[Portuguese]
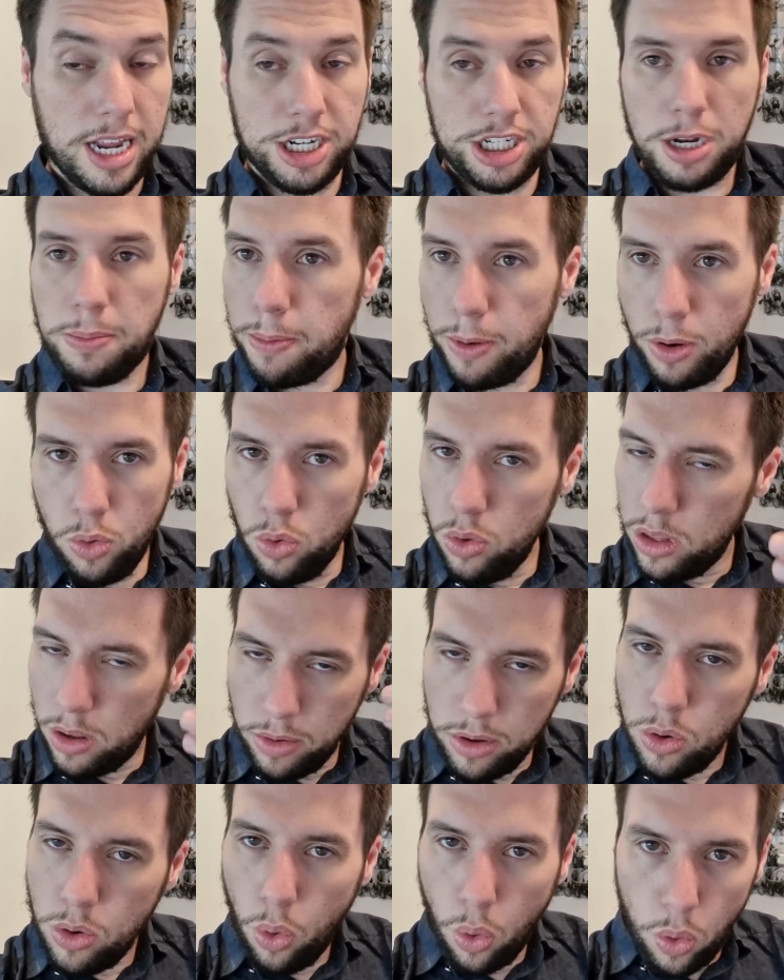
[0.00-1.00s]
GPU não
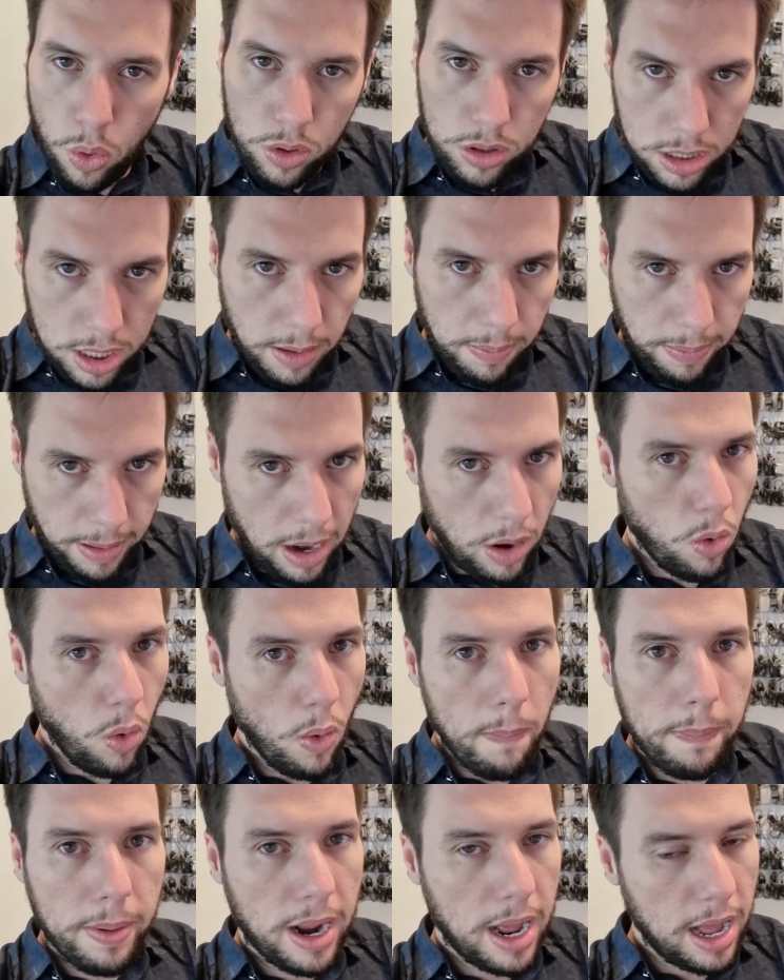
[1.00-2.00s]
encontra para
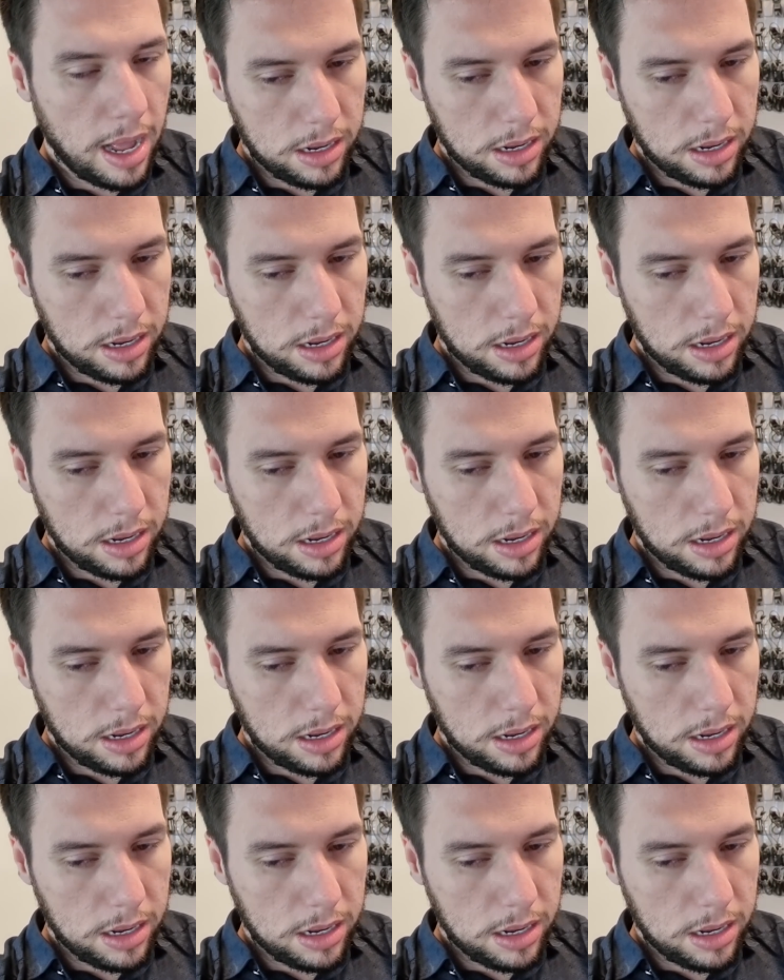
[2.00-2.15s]
comprar,